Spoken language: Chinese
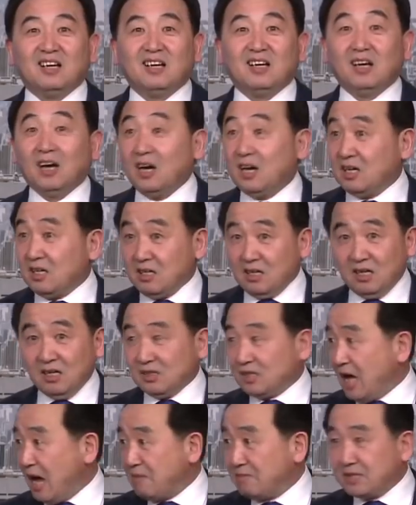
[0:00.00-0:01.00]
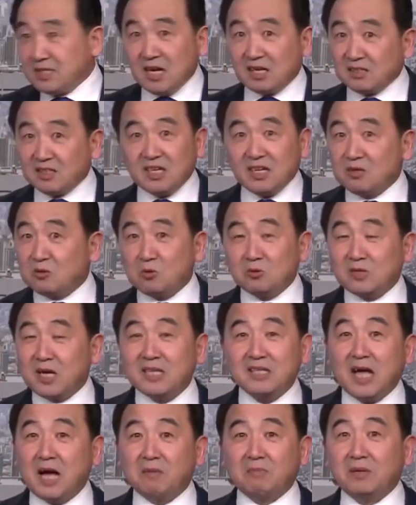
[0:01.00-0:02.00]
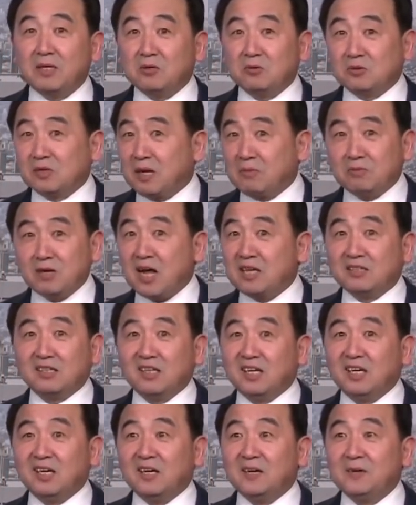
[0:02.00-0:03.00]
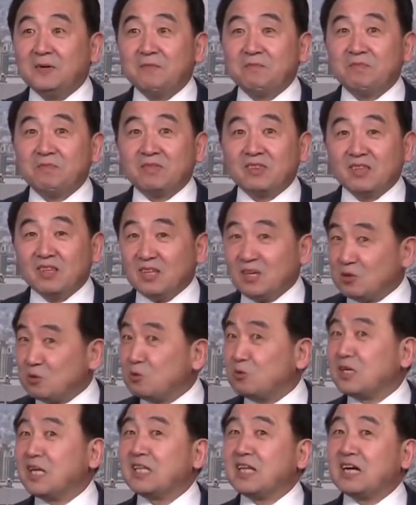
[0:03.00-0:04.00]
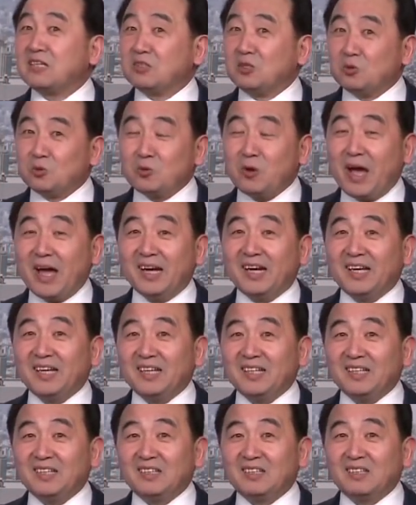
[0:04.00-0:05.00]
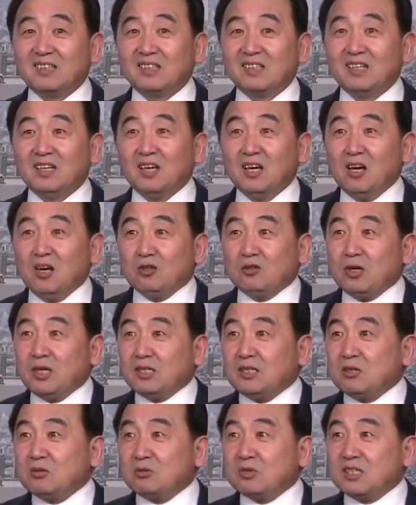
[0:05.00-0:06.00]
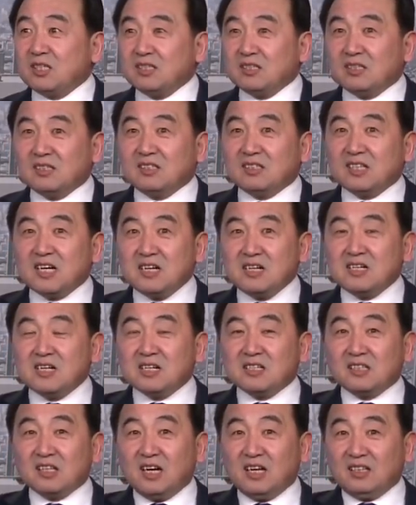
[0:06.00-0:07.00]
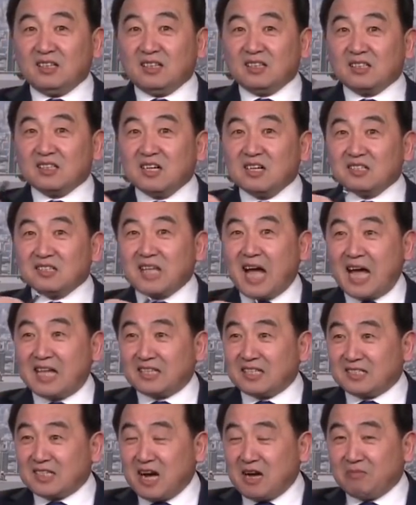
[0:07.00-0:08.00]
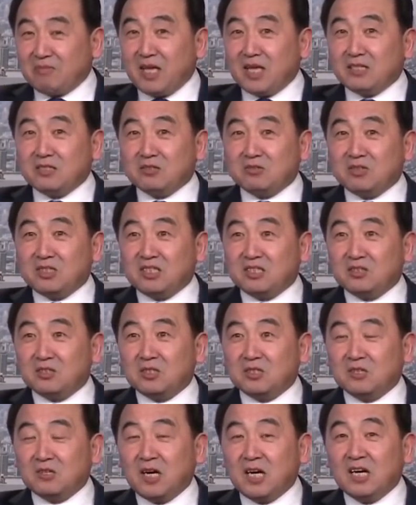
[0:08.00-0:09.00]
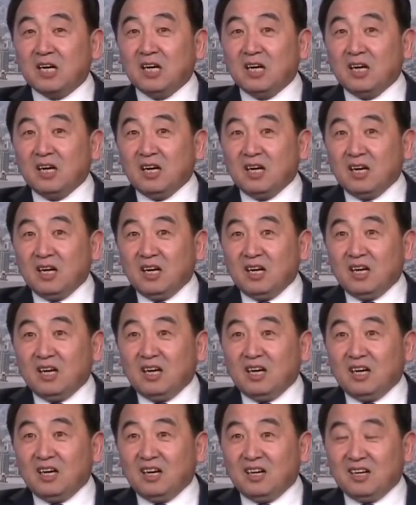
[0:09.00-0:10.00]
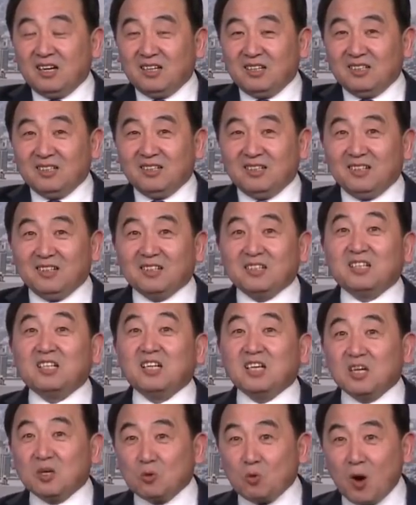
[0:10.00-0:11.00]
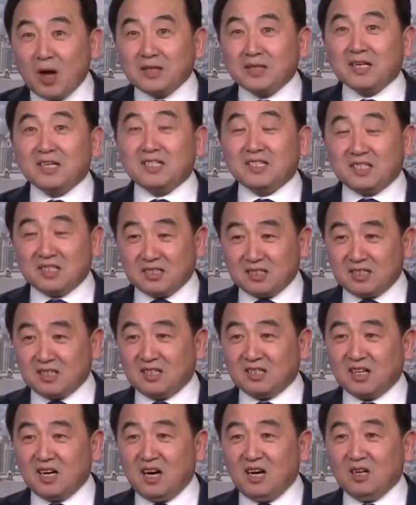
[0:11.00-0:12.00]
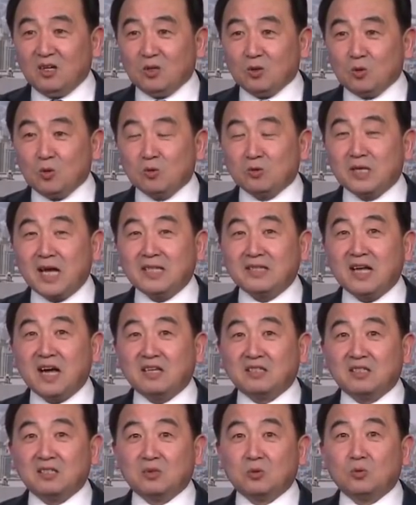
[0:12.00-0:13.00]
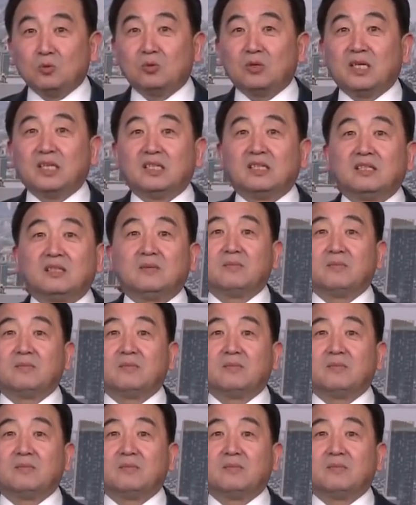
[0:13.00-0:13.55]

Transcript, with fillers: 哎，他们想贴共产党屁股，他不让你贴，要共产党扭转嘞，所以就形真正的更大的场面就形成了，呃，客观的形成了共产党是孤立的。